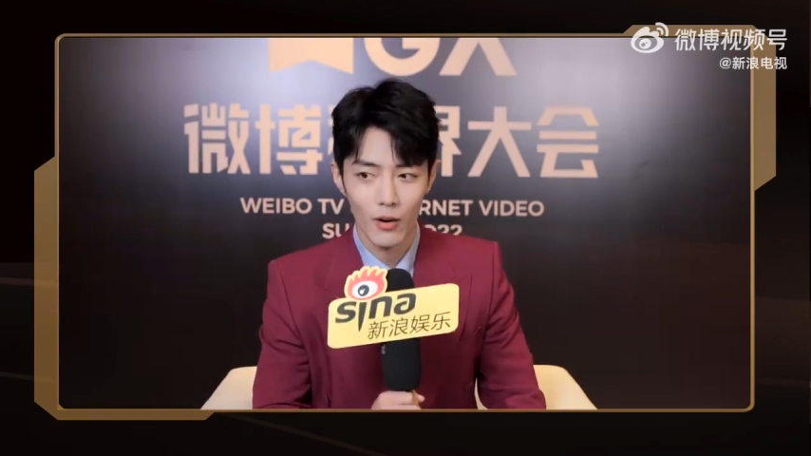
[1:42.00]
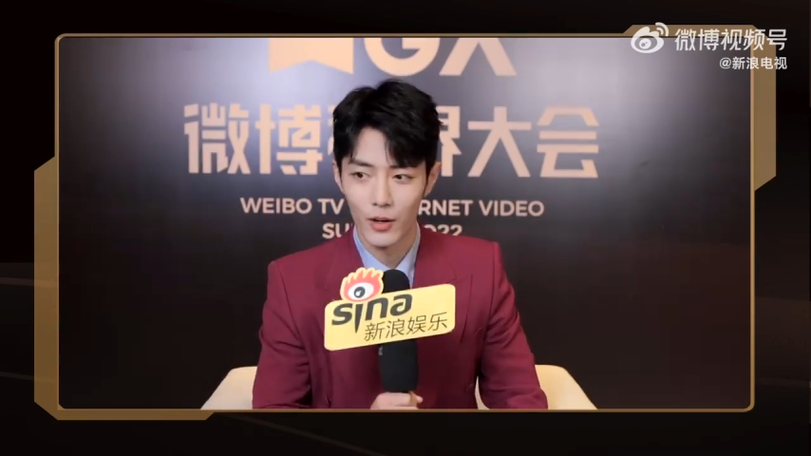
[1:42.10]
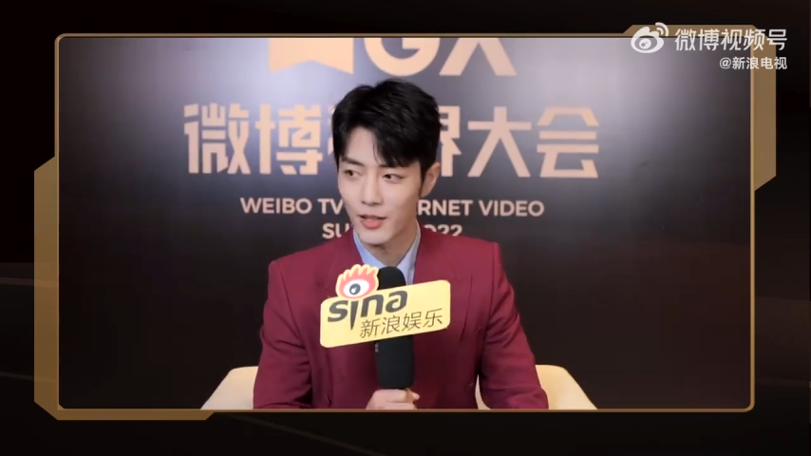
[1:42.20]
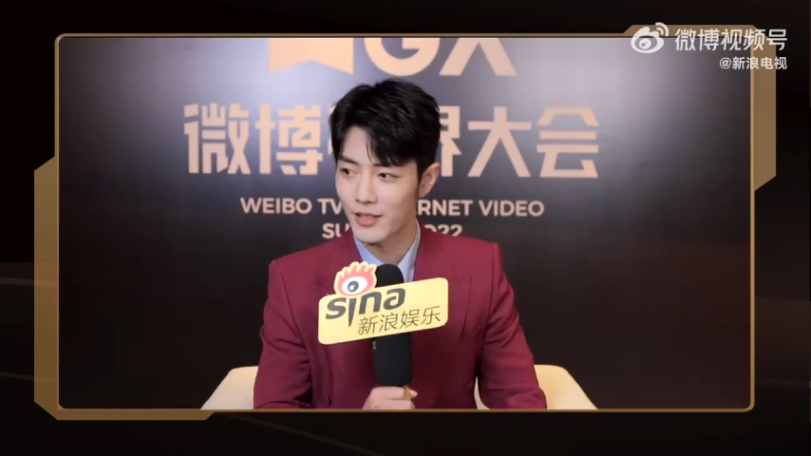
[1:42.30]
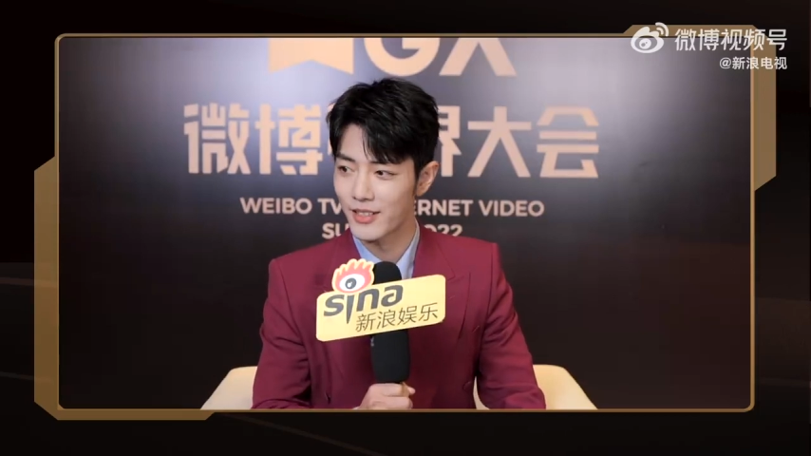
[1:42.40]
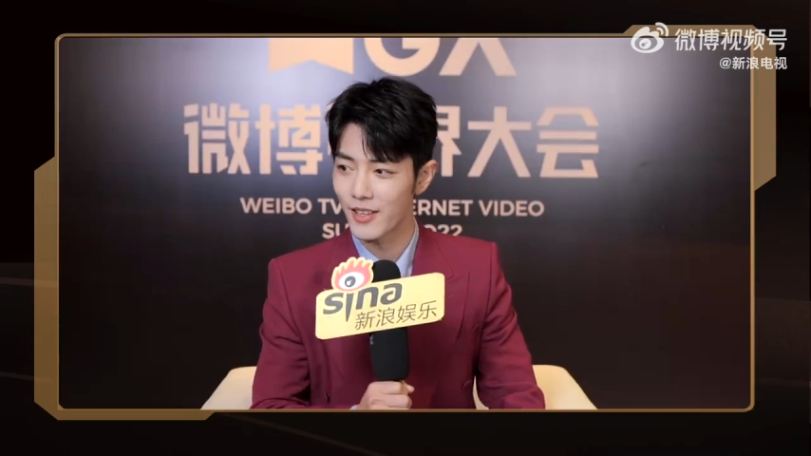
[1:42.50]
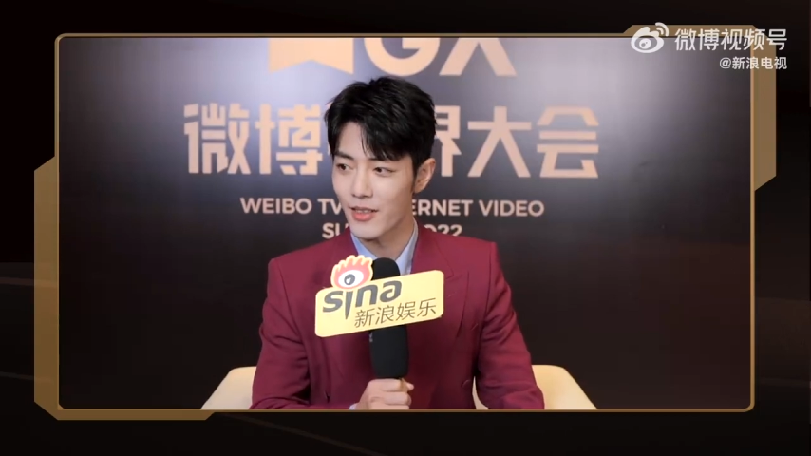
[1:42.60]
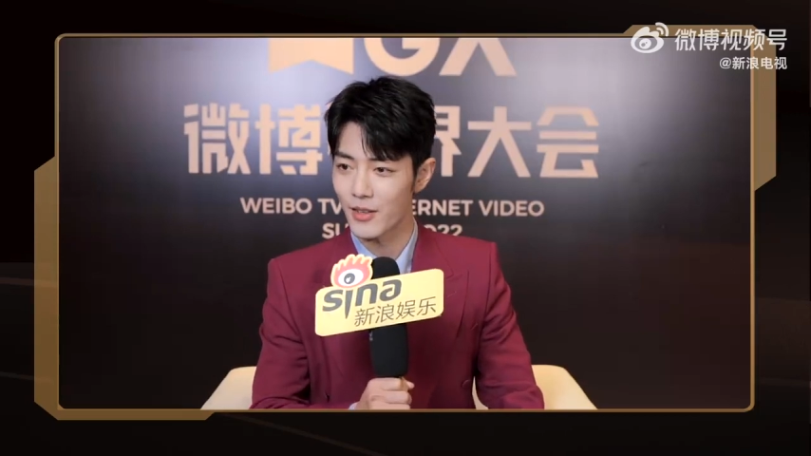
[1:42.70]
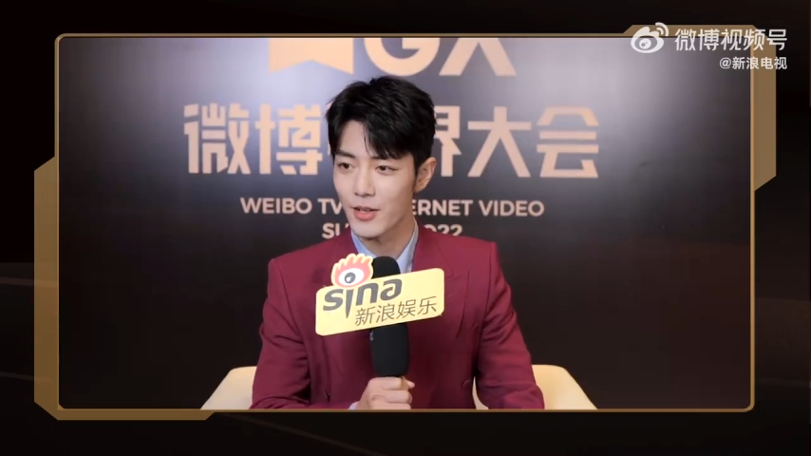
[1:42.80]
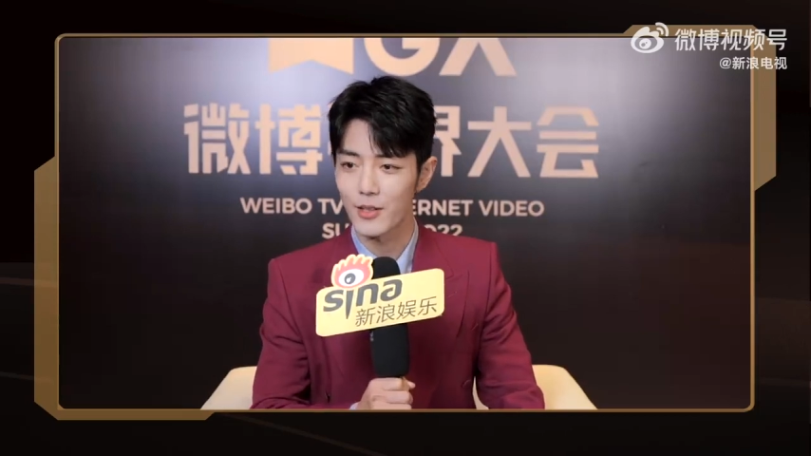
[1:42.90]
哇哦，
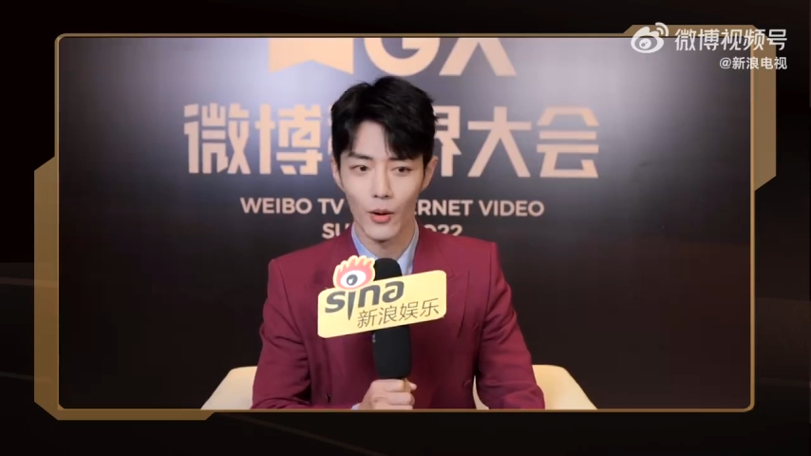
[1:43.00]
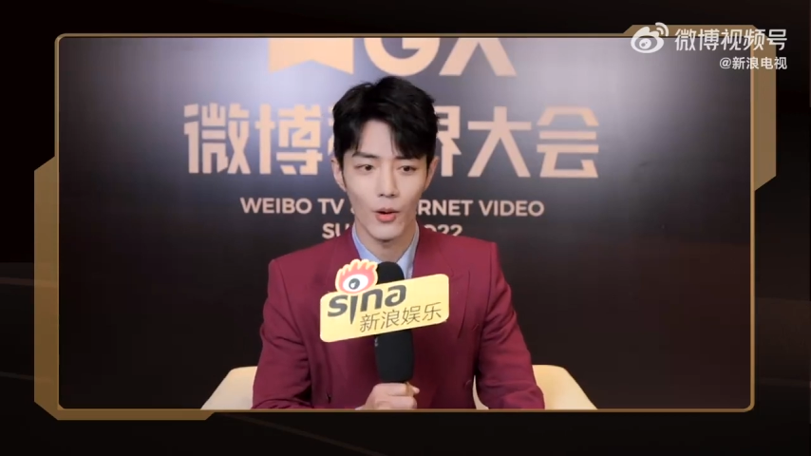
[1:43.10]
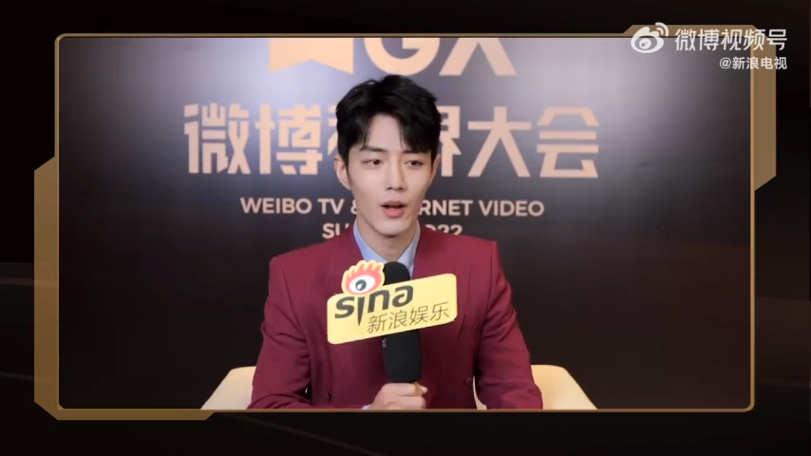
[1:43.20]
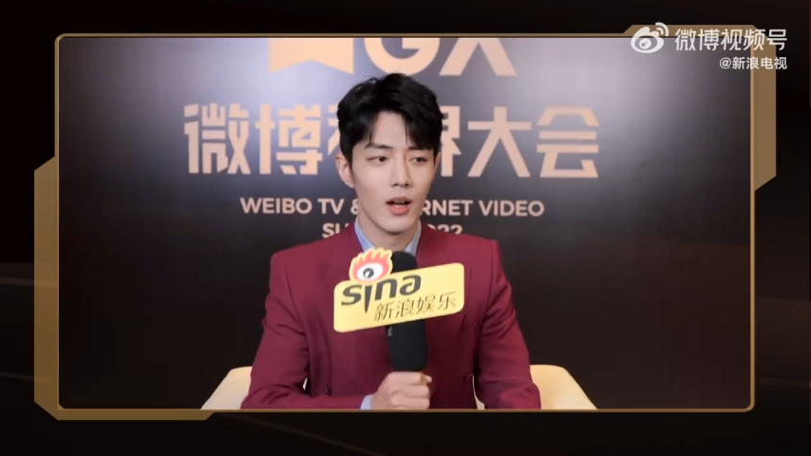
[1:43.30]
其实有，